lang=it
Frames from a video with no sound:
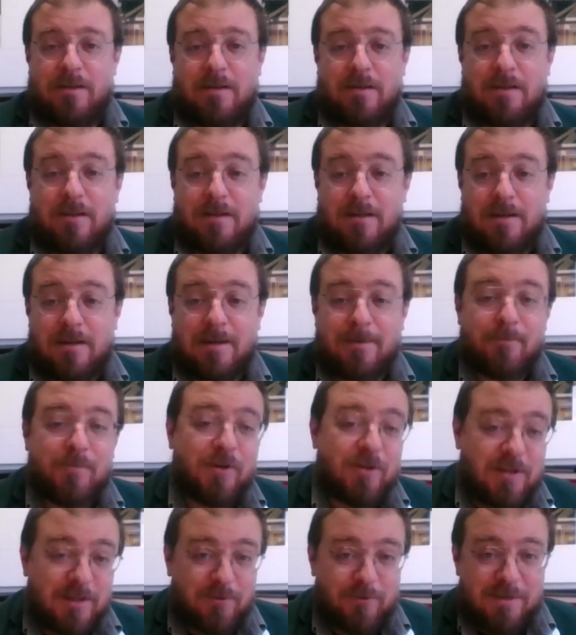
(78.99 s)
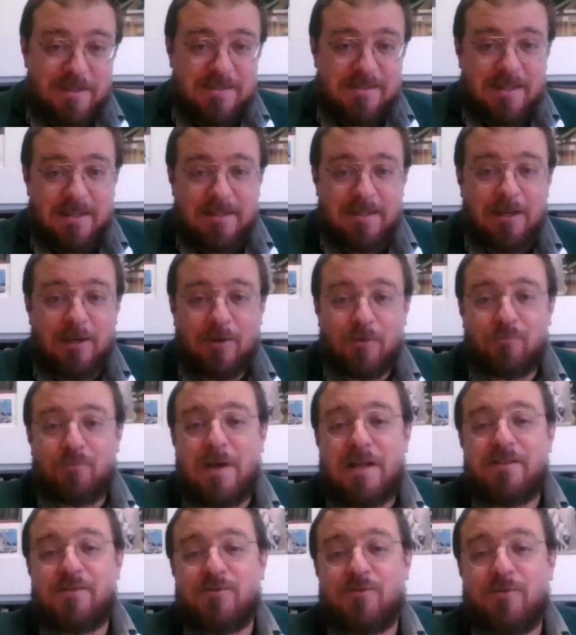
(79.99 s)
Eh, la protagonista del
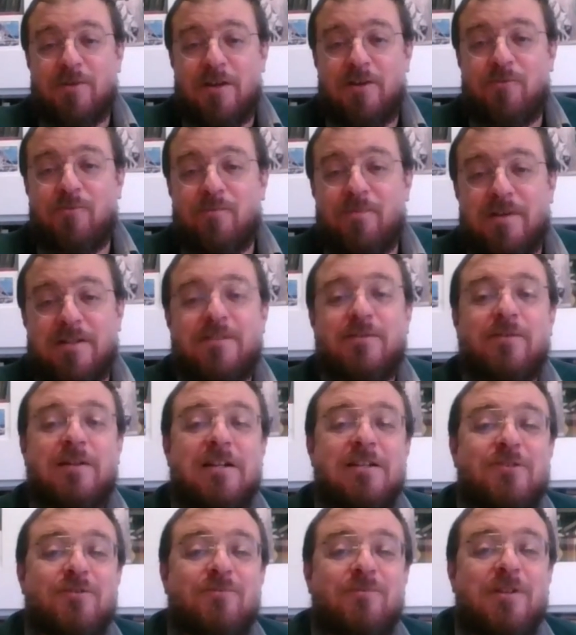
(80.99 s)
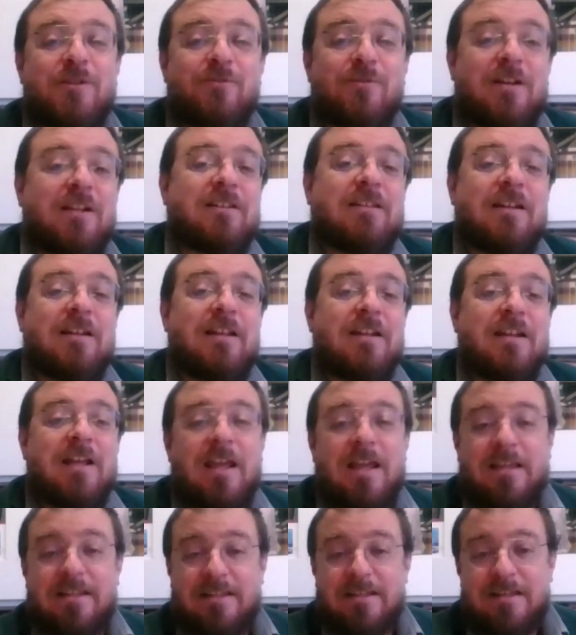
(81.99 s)
romanzo è un personaggio minore
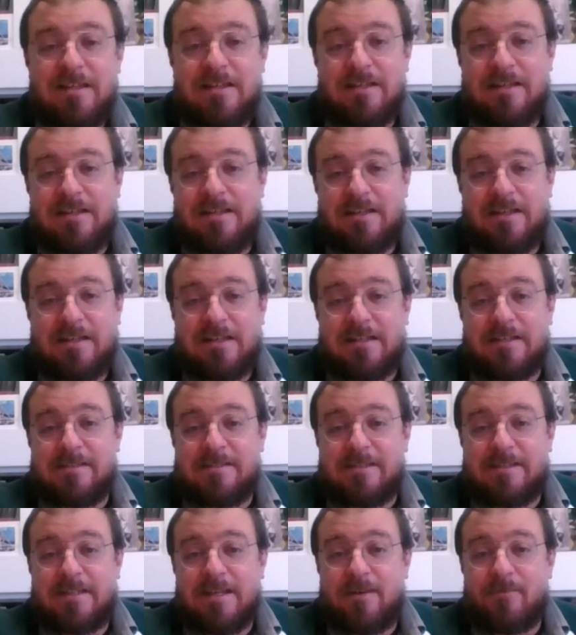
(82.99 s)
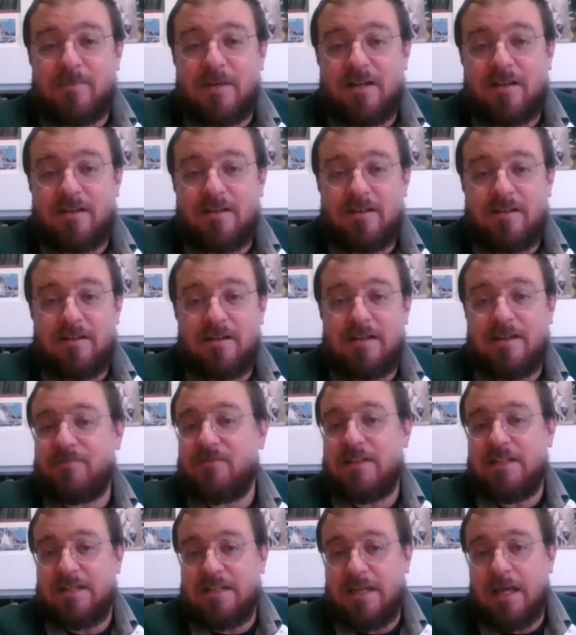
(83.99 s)
dell'Eneide, che si chiama
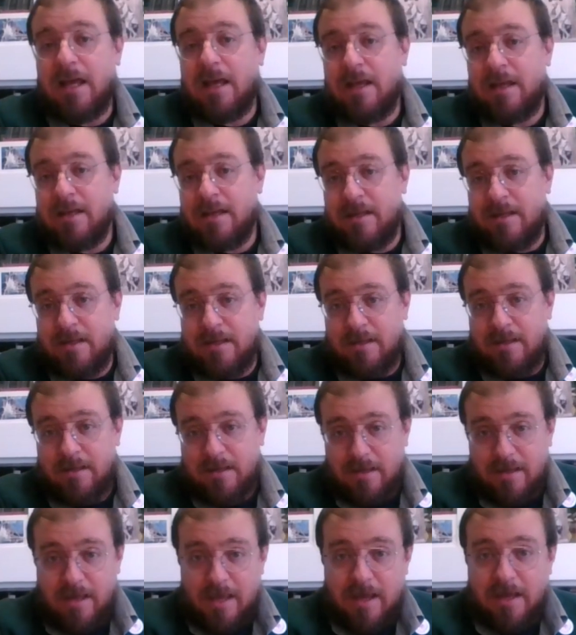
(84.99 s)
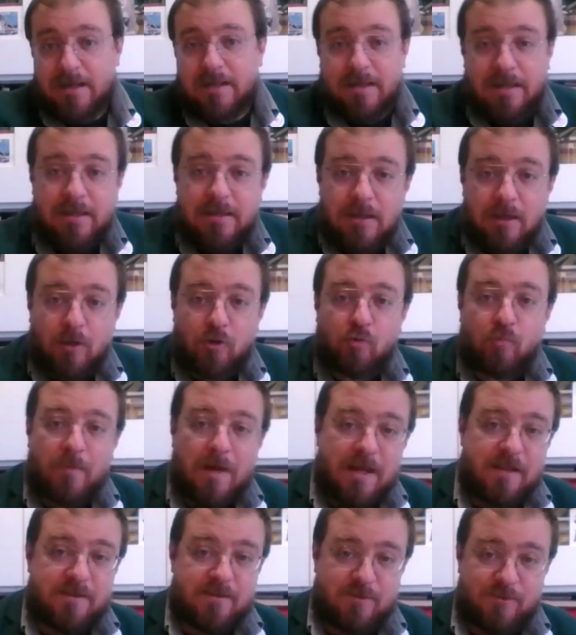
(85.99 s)
Lavinia, e anche il
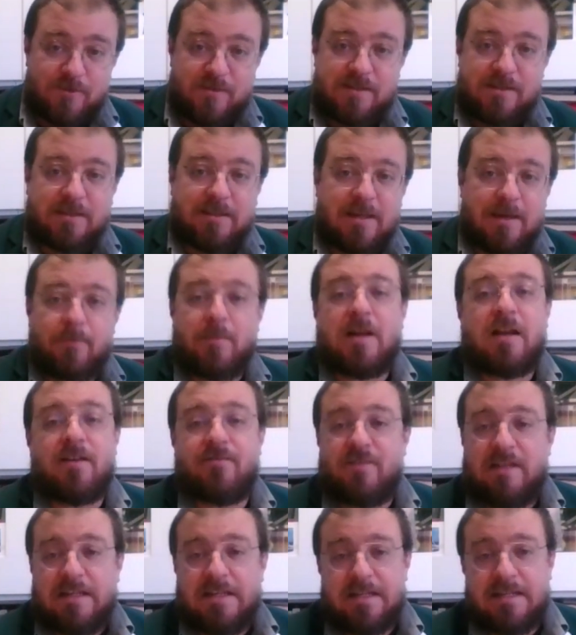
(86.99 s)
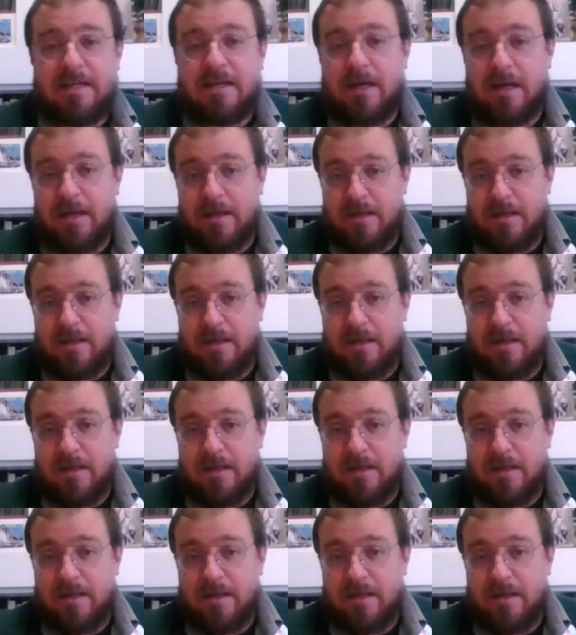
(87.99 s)
romanzo si chiama Lavinia.